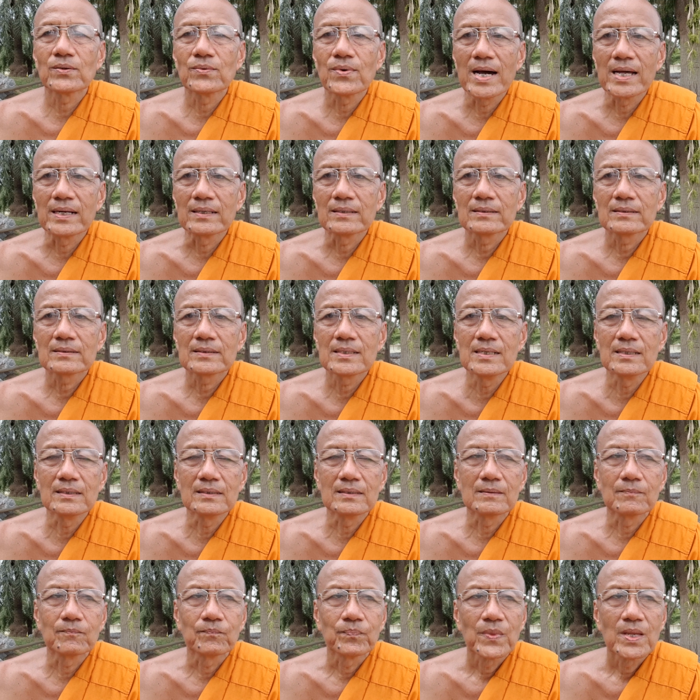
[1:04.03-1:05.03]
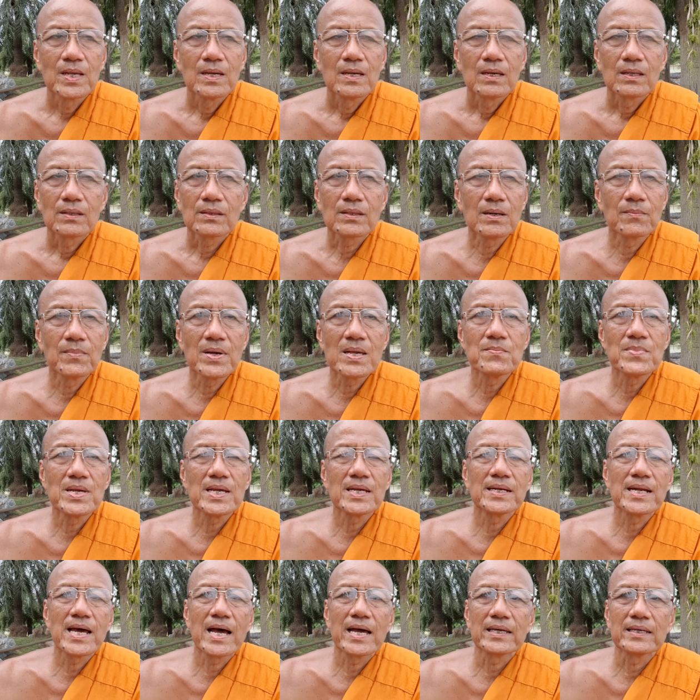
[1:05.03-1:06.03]
สวรรค์ซึ่งซึ่งไม่มี
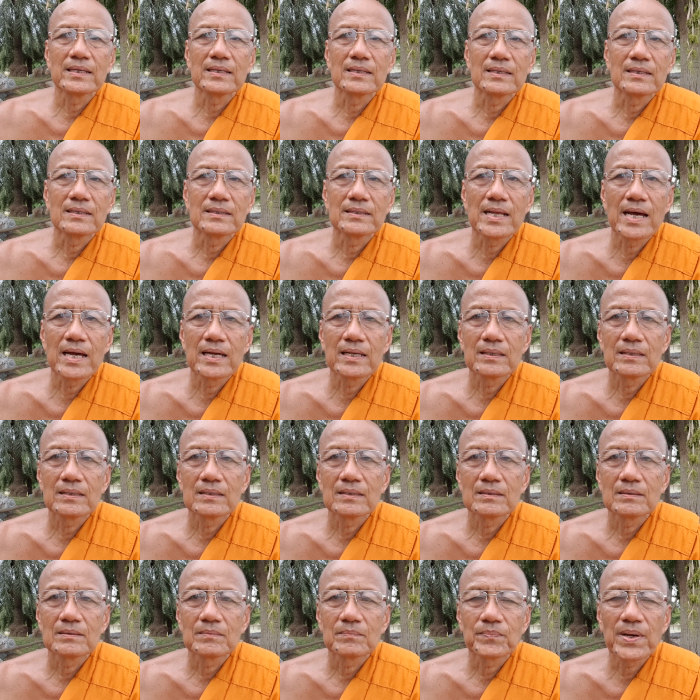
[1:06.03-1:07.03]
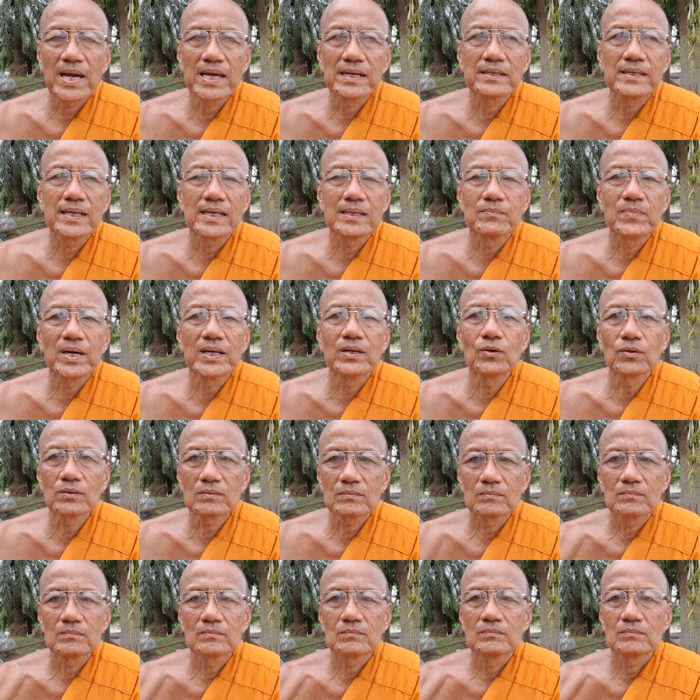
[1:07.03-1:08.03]
ในในแผ่นดินมนุษย์